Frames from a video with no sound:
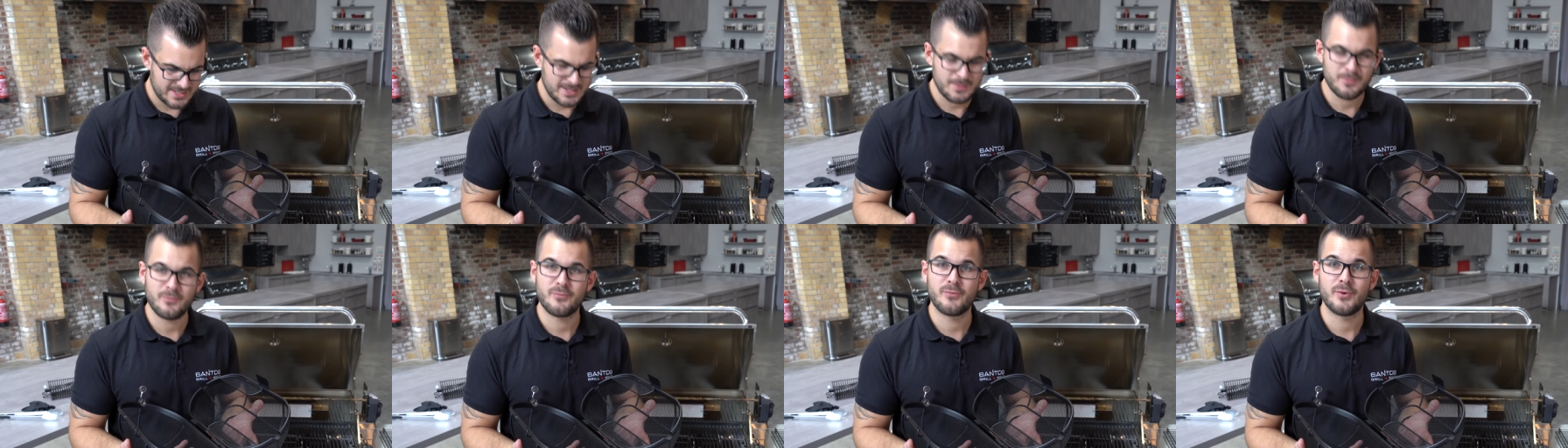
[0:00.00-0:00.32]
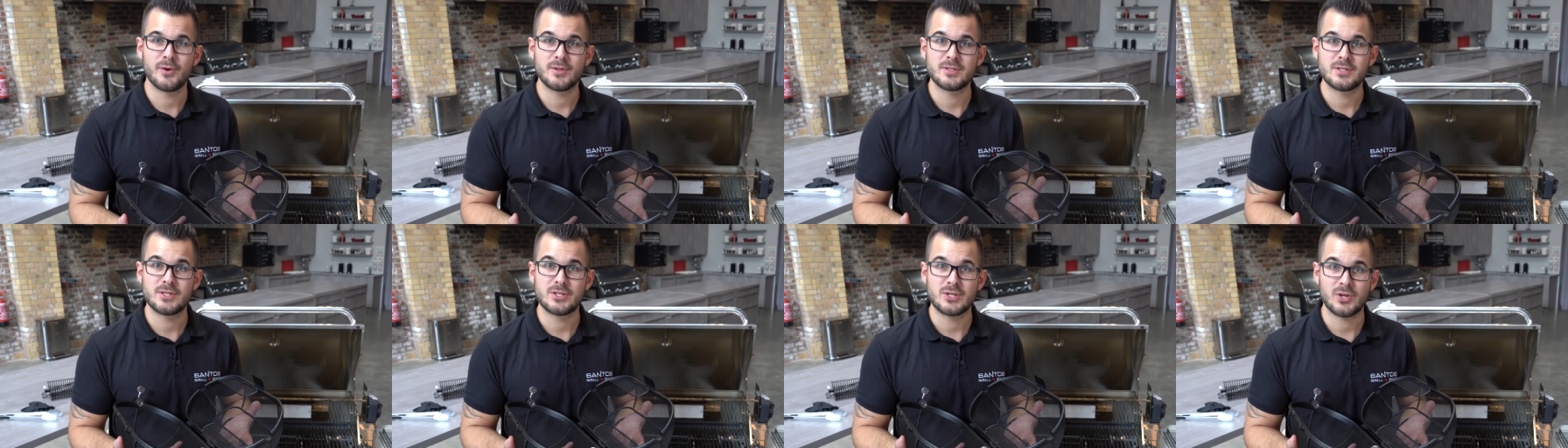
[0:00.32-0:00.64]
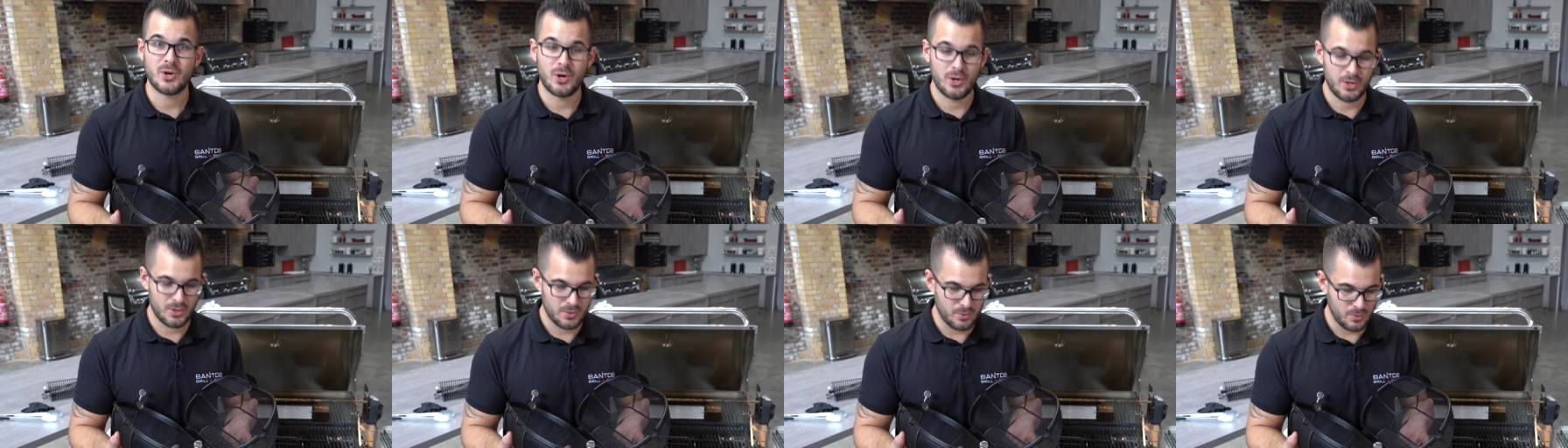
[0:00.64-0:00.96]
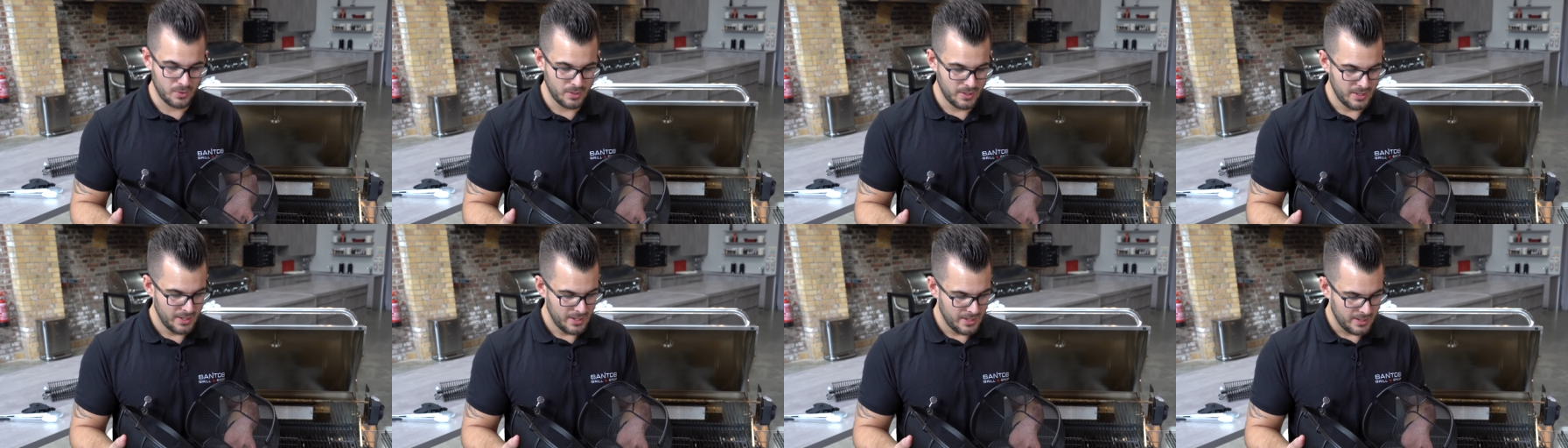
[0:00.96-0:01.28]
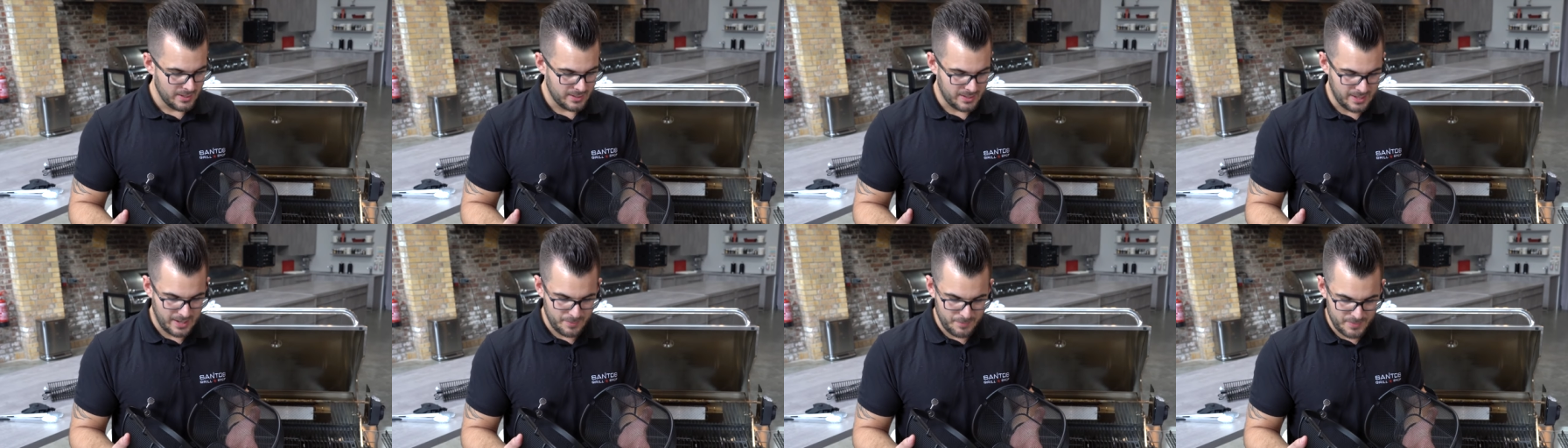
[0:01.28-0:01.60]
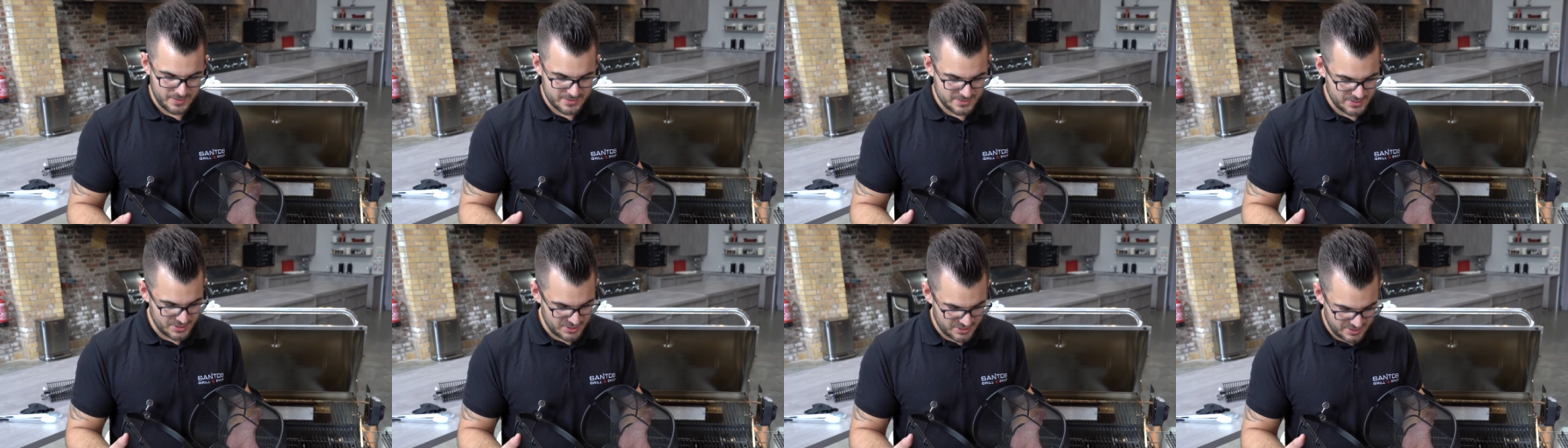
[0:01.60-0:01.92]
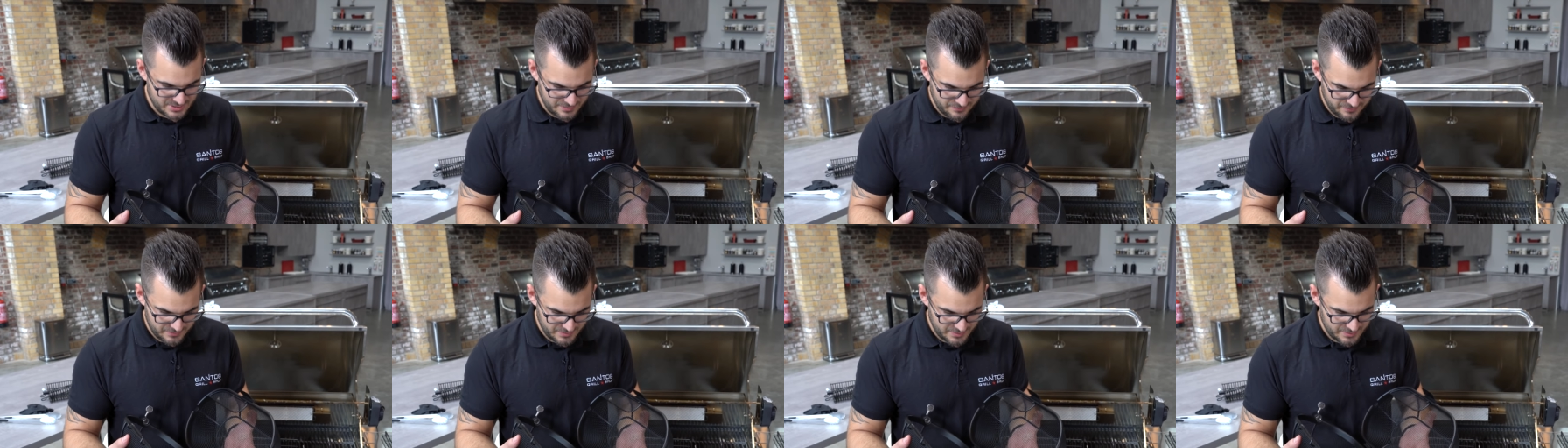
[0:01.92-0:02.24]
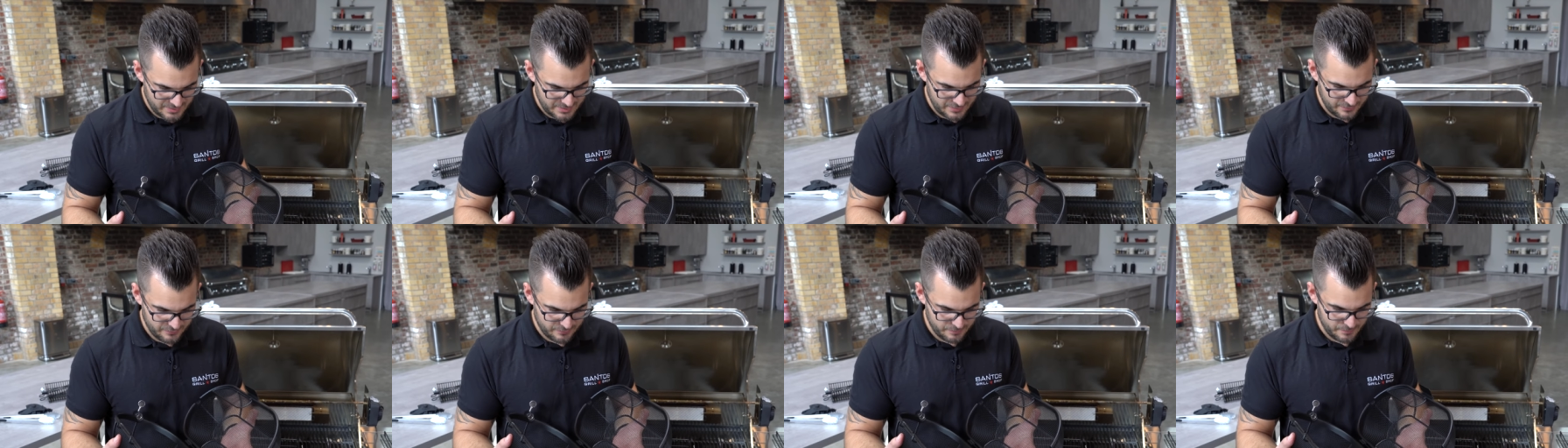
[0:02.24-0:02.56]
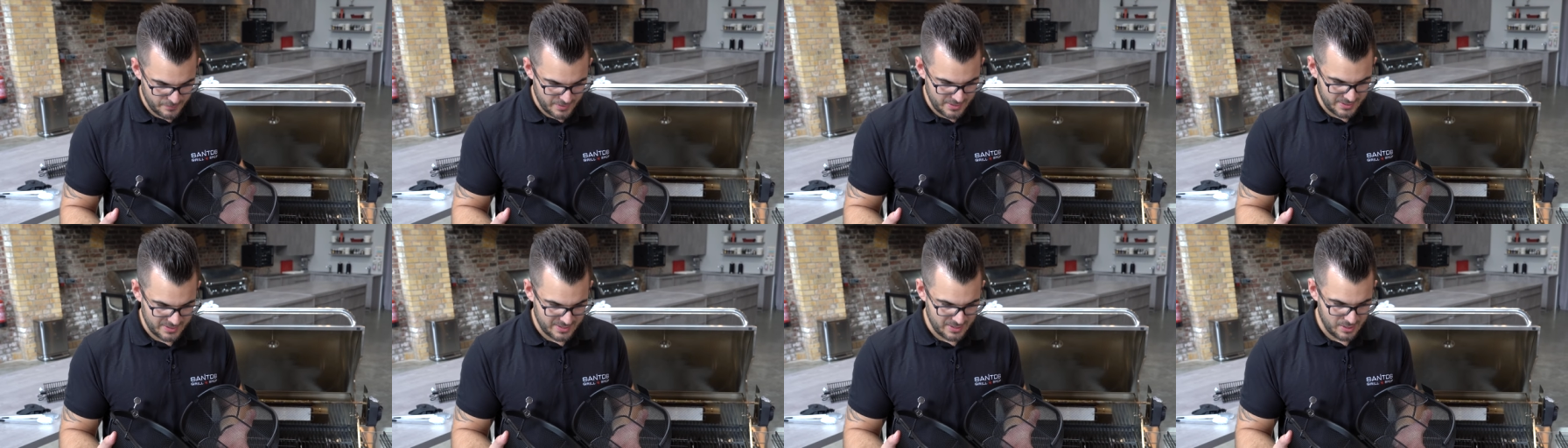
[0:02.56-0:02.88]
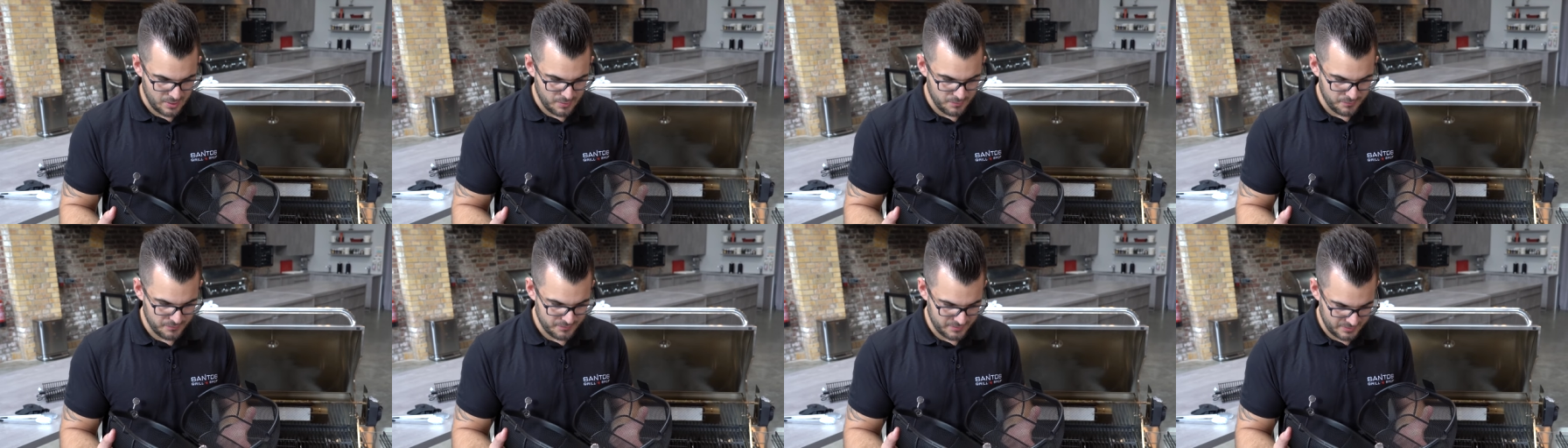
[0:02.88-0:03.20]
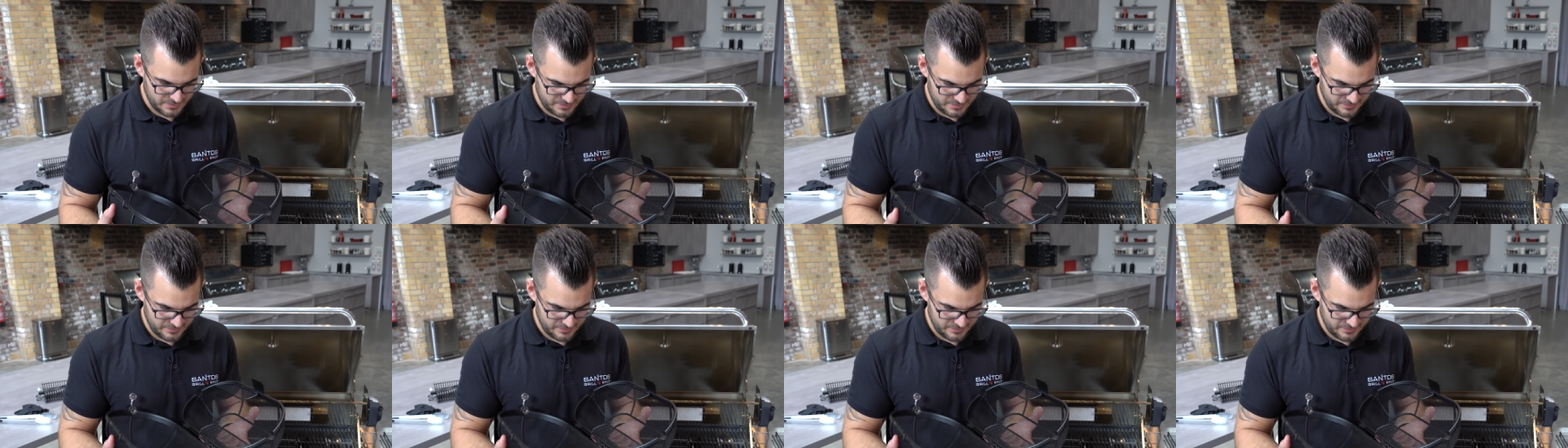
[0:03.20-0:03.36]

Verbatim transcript: 47 Euro. Kann man sich definitiv mal kaufen,